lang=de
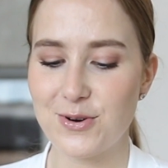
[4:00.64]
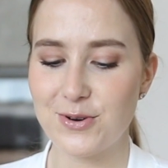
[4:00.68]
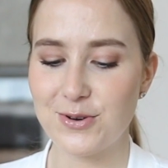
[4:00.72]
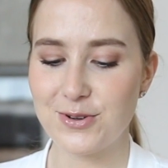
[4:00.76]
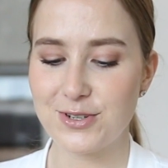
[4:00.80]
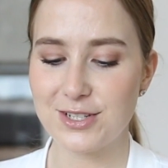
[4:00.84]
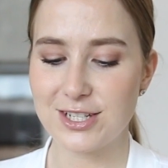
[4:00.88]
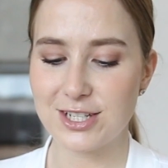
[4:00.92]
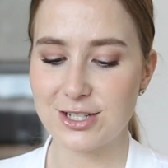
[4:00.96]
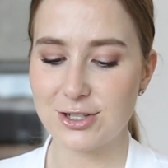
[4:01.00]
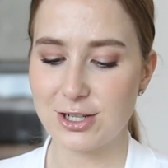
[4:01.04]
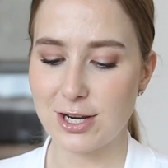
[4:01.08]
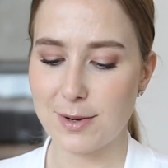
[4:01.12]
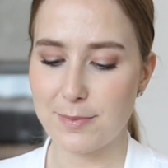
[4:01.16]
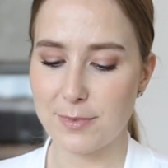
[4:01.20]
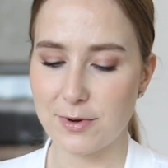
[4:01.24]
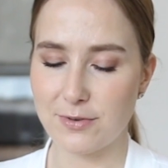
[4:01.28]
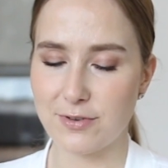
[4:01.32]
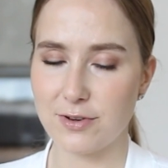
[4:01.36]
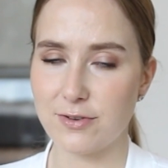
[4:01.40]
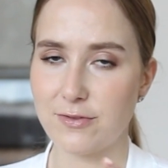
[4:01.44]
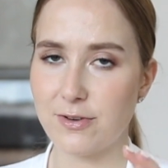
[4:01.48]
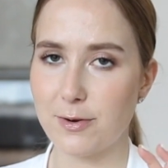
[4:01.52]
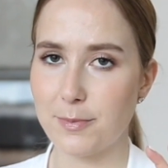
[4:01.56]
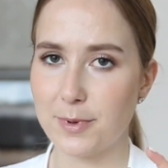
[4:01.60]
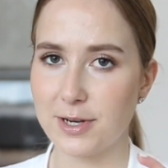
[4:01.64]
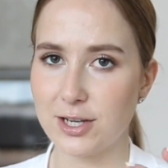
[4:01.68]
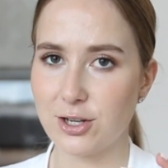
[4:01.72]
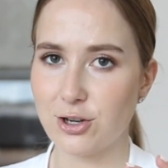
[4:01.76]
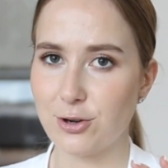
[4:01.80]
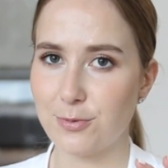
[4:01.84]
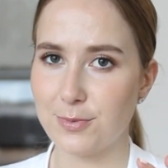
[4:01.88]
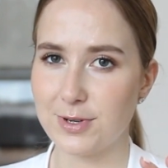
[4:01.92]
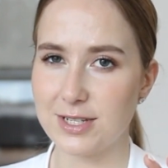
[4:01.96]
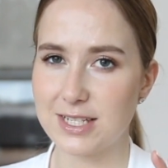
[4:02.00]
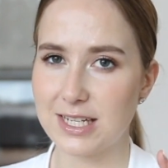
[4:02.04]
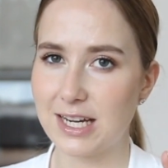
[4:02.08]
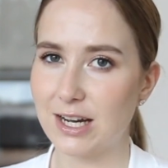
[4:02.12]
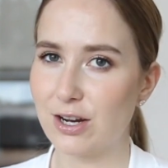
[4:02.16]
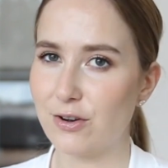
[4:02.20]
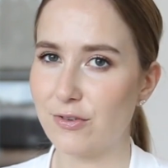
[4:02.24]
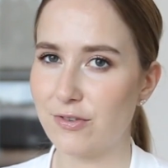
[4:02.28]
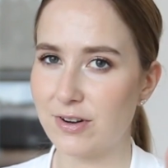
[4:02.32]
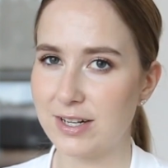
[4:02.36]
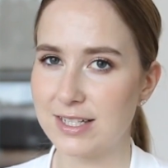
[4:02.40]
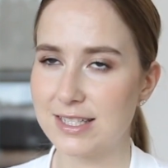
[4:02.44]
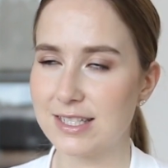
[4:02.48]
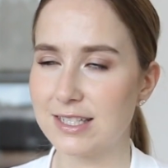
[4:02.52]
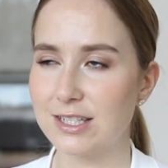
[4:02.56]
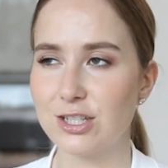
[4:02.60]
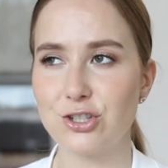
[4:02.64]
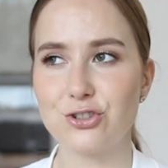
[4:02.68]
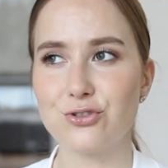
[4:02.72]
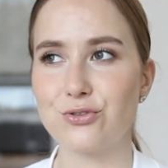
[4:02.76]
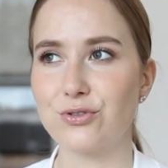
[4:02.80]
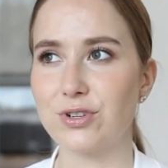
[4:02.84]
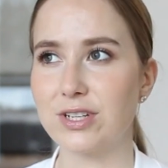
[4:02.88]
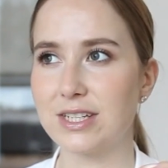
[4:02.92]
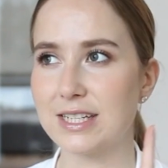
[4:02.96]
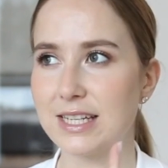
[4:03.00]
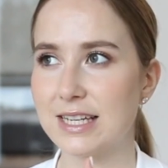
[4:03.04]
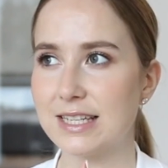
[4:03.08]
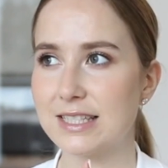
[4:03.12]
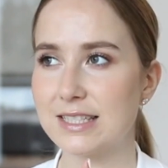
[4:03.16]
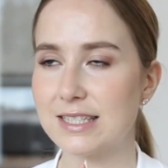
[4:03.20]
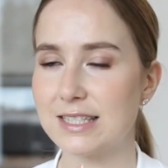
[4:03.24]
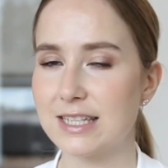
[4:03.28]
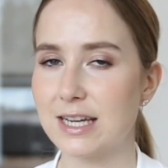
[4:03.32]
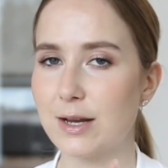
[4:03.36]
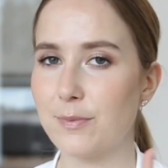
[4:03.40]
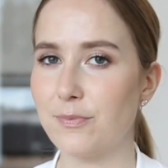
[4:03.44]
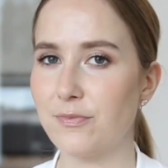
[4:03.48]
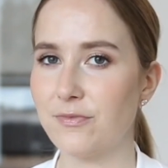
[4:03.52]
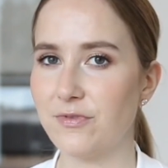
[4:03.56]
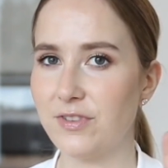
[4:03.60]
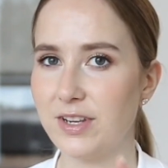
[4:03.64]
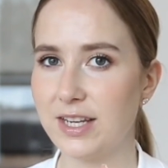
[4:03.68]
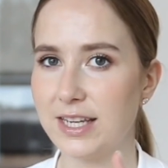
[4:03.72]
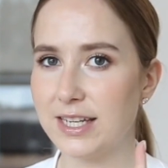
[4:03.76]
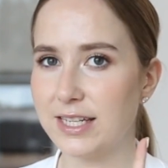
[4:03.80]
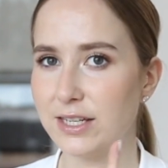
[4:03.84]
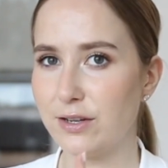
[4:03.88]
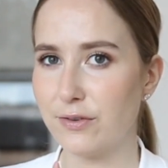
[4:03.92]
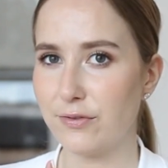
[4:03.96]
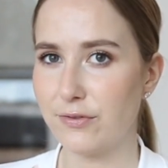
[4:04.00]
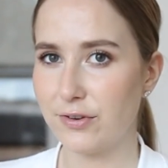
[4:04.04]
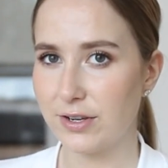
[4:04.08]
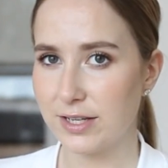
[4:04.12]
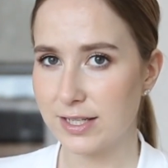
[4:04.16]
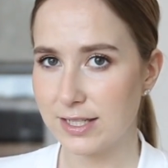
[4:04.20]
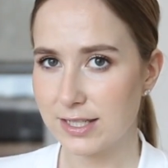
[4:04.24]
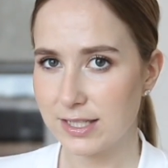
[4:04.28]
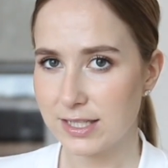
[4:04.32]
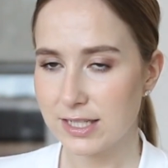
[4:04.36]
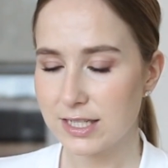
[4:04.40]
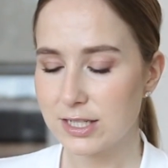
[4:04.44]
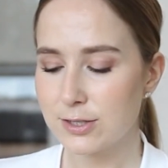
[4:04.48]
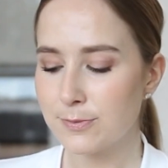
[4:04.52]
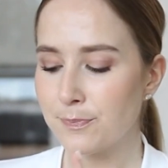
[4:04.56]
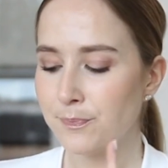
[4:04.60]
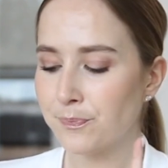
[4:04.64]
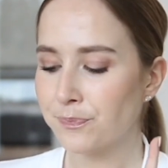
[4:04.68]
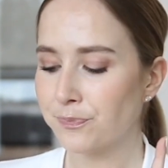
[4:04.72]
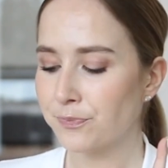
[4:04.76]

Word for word: Und schreibt mir auf jeden Fall mal in die Kommentare, falls ihr die schon getestet habt, wie ihr die findet.